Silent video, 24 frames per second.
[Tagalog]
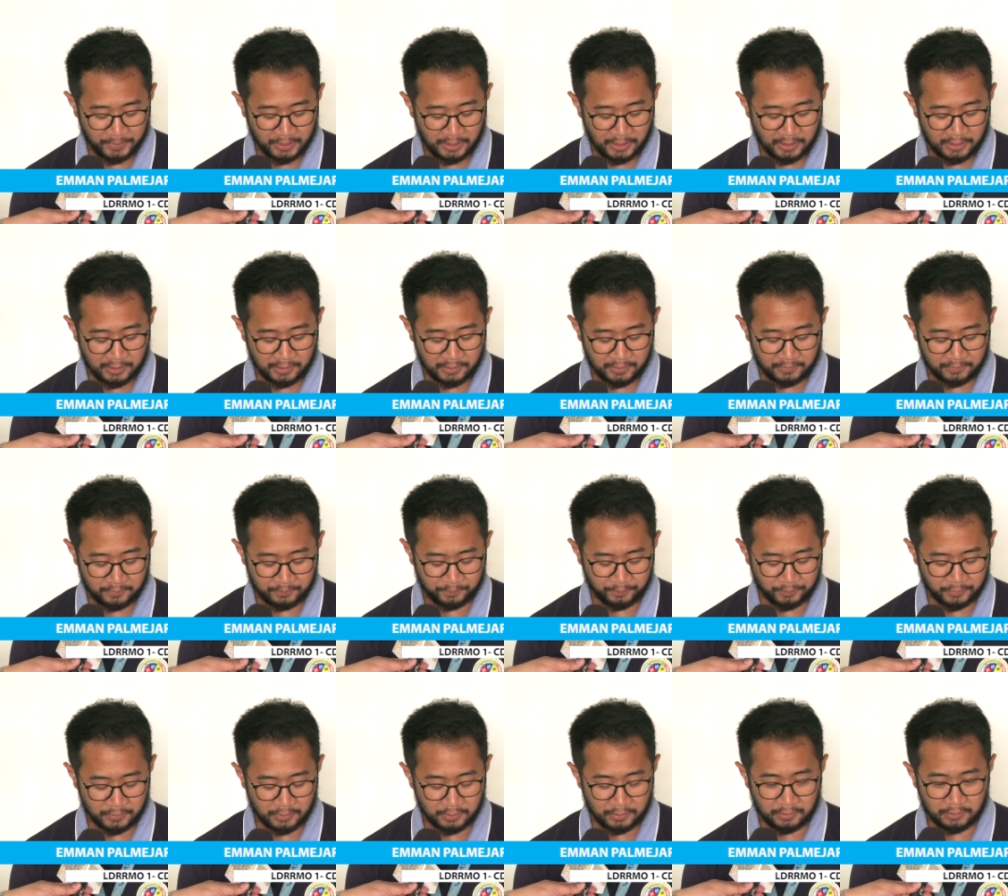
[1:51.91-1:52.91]
Uh,
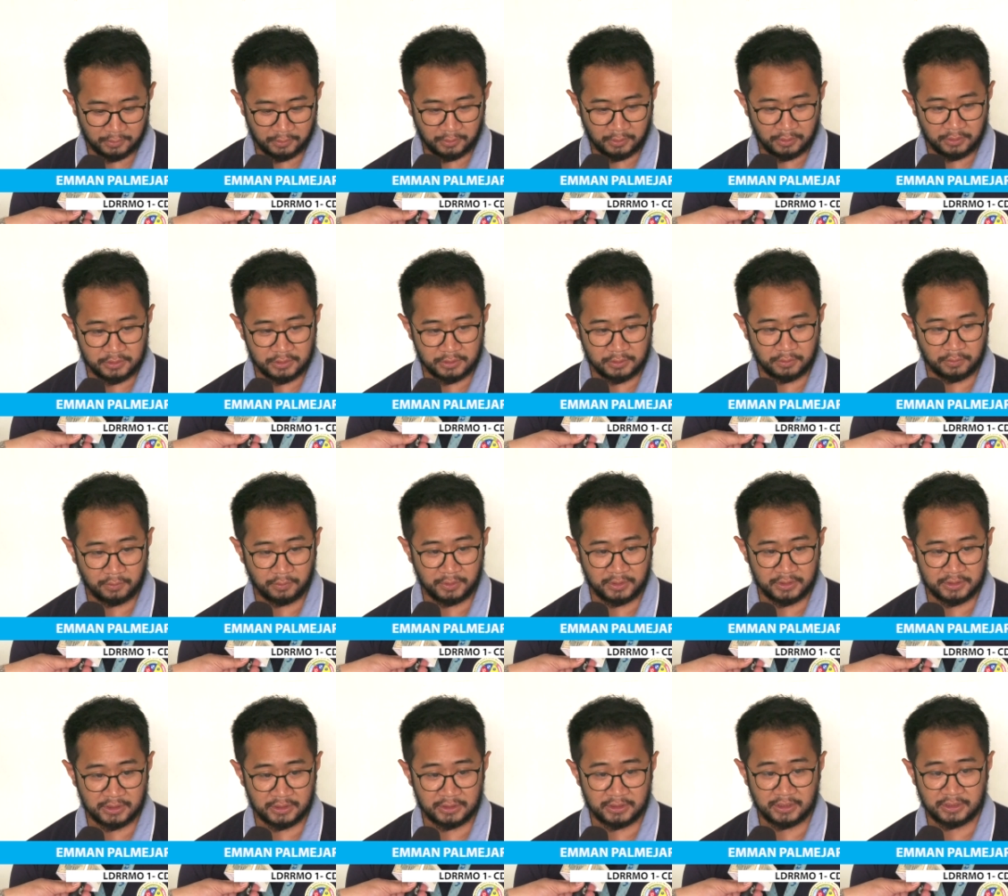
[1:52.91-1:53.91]
also, we
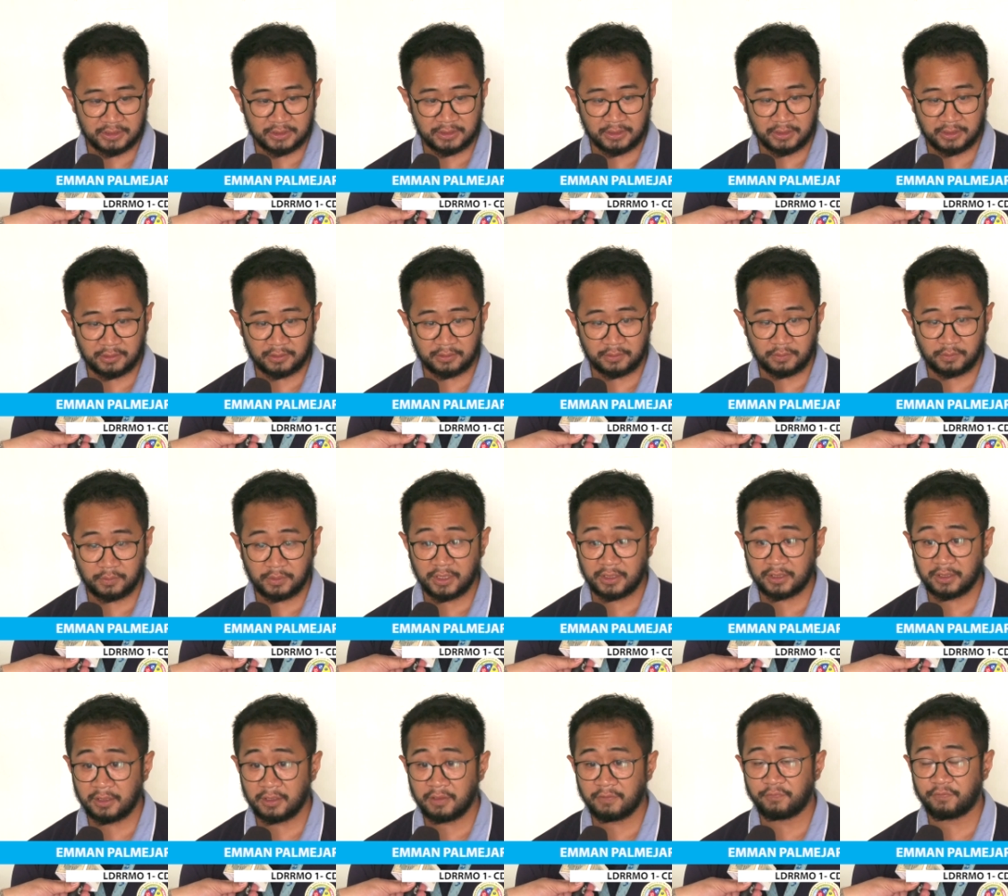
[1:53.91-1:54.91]
suggest nga to
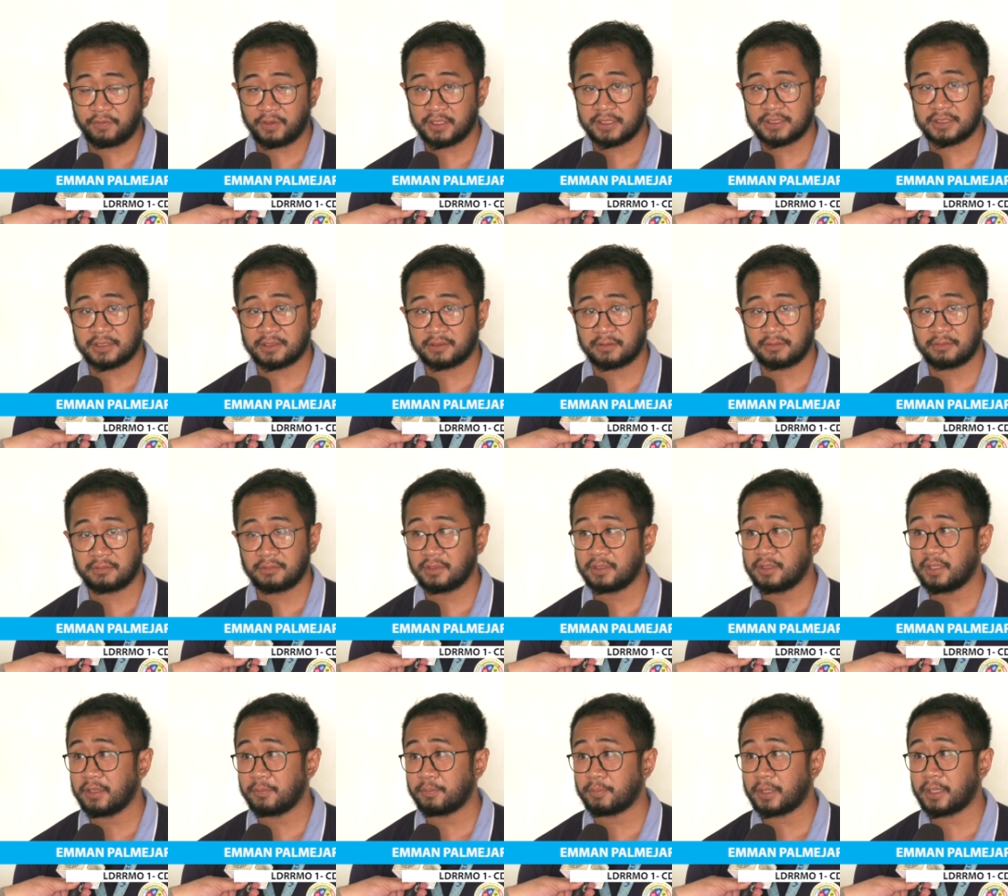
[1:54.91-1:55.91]
get enough rest the
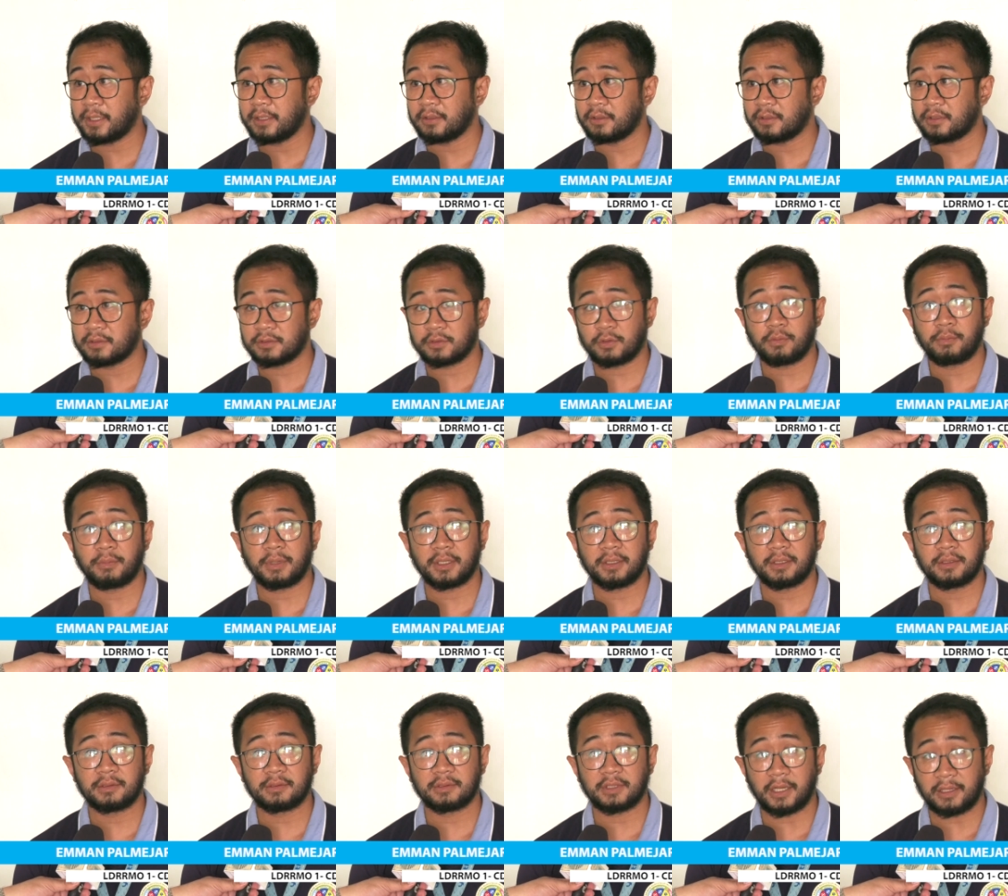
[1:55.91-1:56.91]
day prior kung
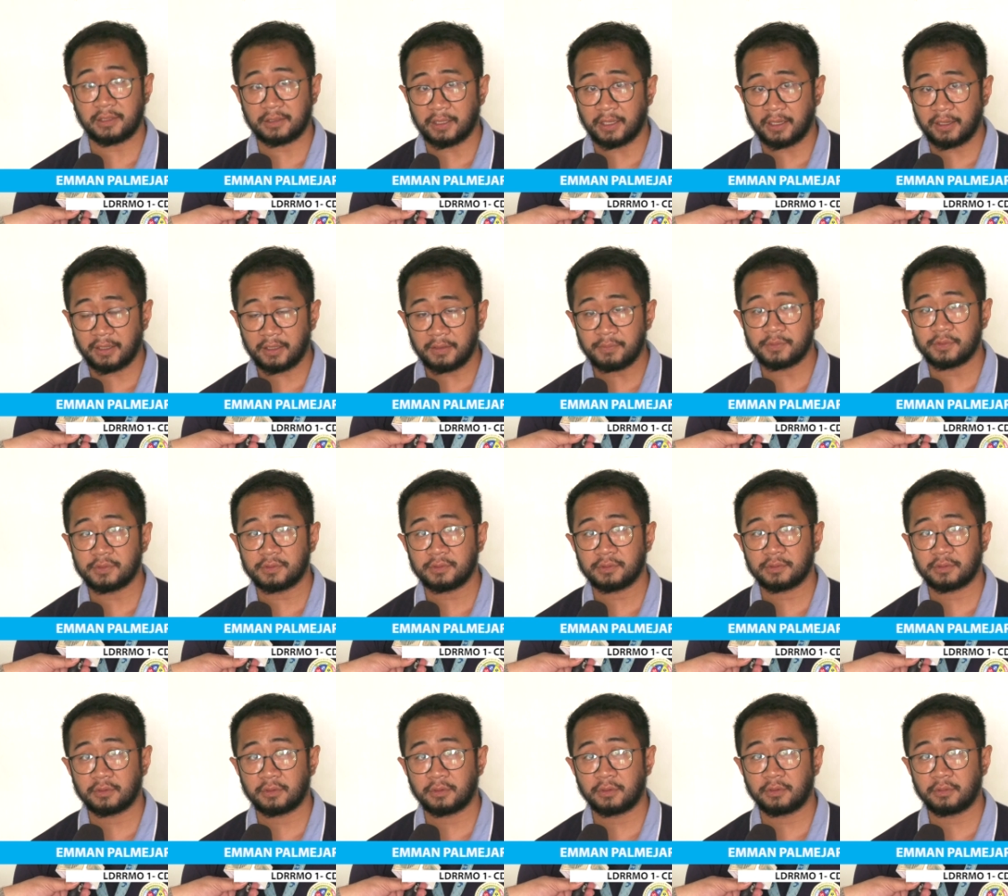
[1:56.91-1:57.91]
magtaltal ka mo
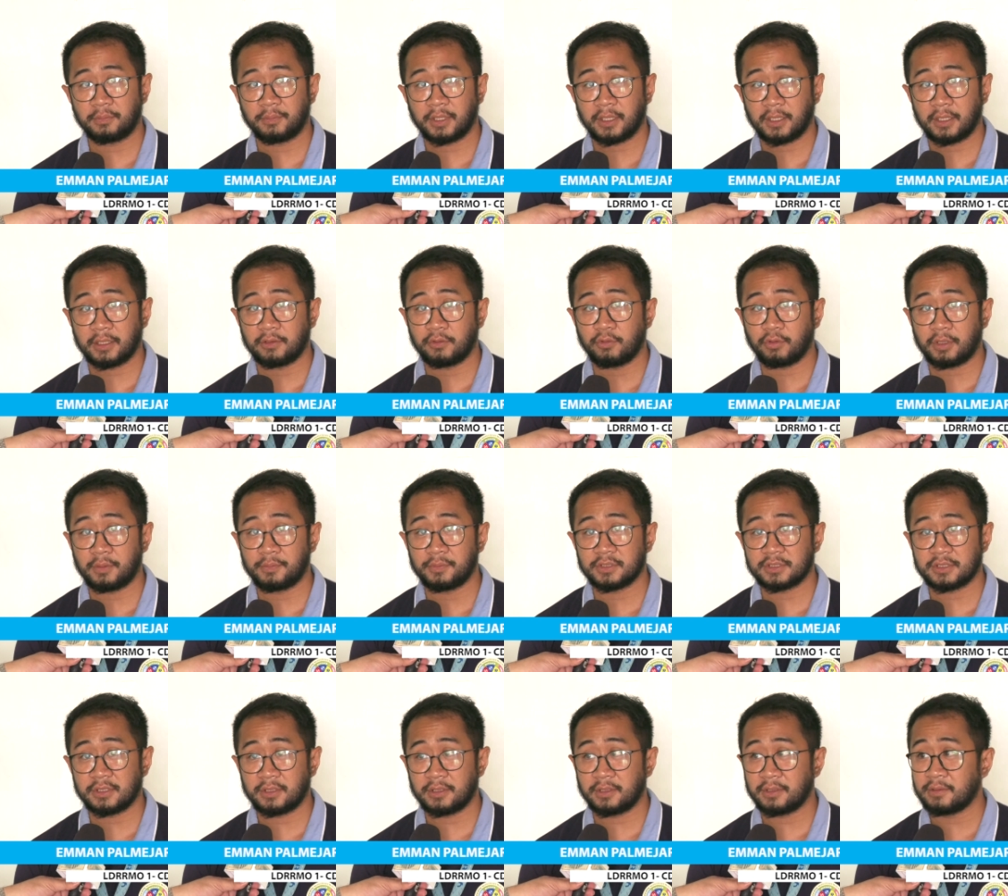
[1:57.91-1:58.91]
or magkadto ka mo
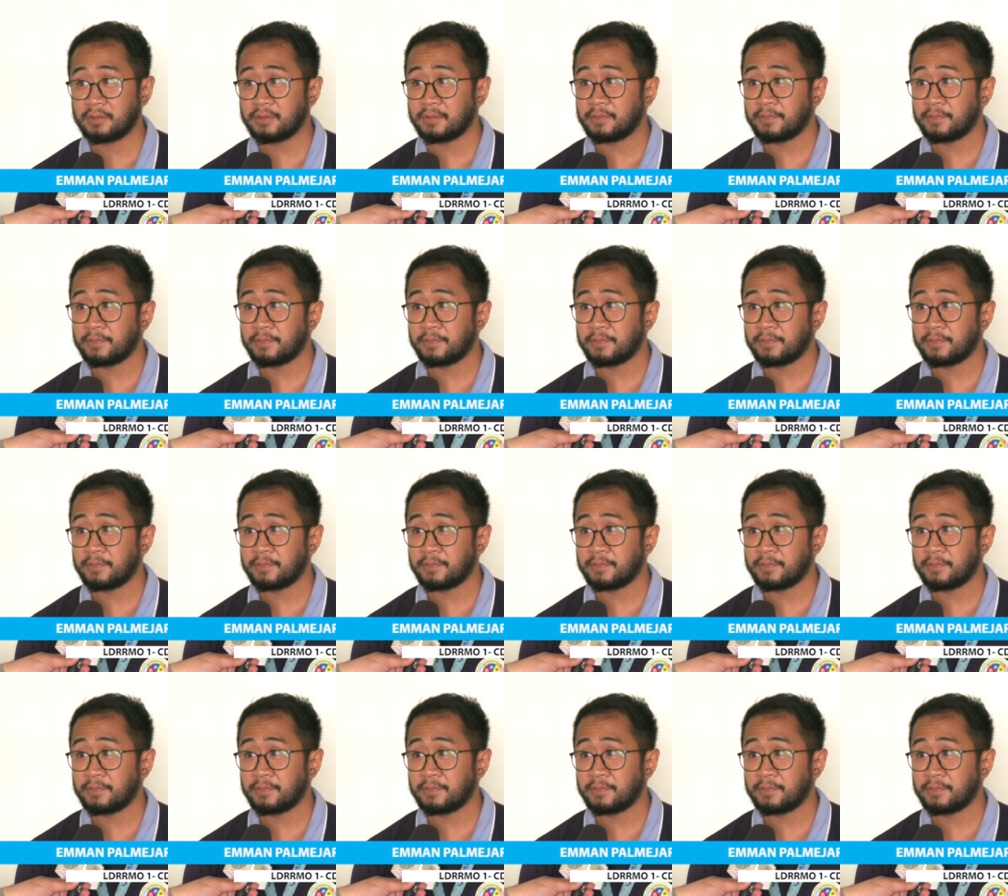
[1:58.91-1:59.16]
sa